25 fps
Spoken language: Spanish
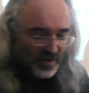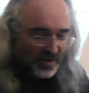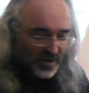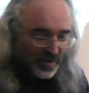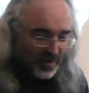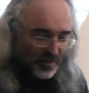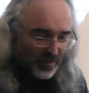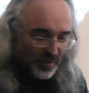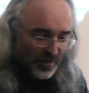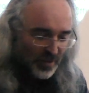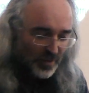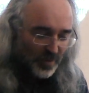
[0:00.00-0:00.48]

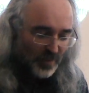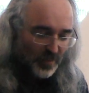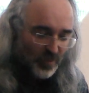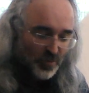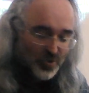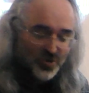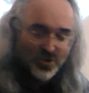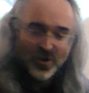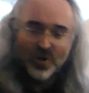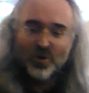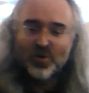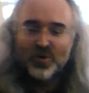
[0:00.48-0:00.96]
eh,
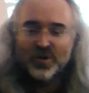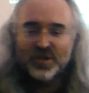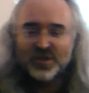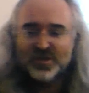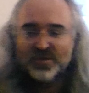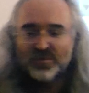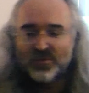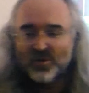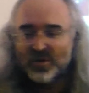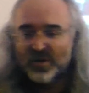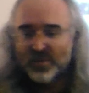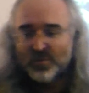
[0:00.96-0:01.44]
mucho
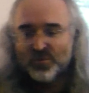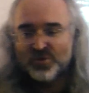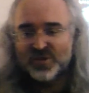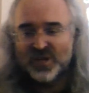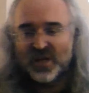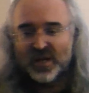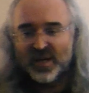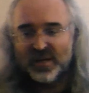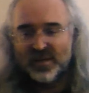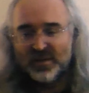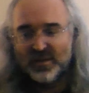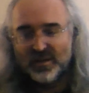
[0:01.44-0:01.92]
egoísmo de
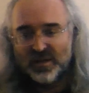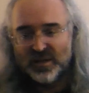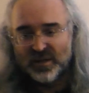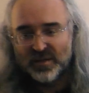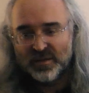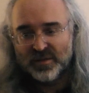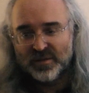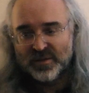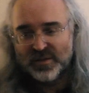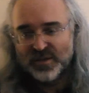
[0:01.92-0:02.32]
mucha gente.